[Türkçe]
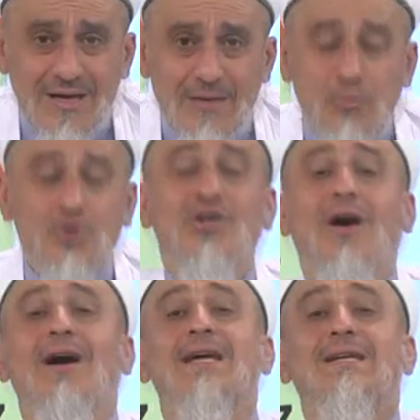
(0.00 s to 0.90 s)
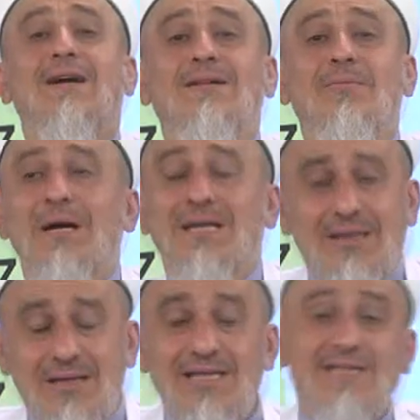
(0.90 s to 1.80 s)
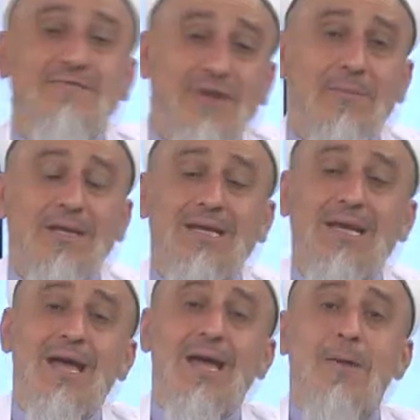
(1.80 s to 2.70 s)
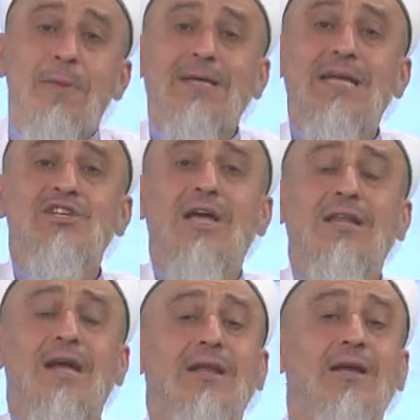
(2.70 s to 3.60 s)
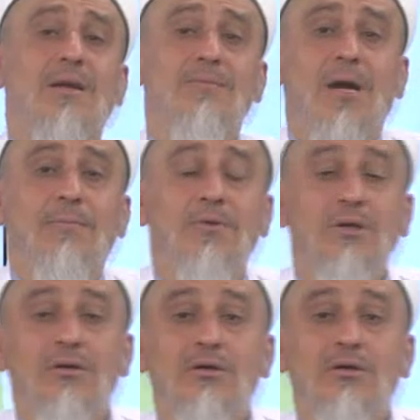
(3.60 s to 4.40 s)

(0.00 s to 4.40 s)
Bu kainat, bak isim vermeden yine. Bak geçenlerde adam ne yaptı?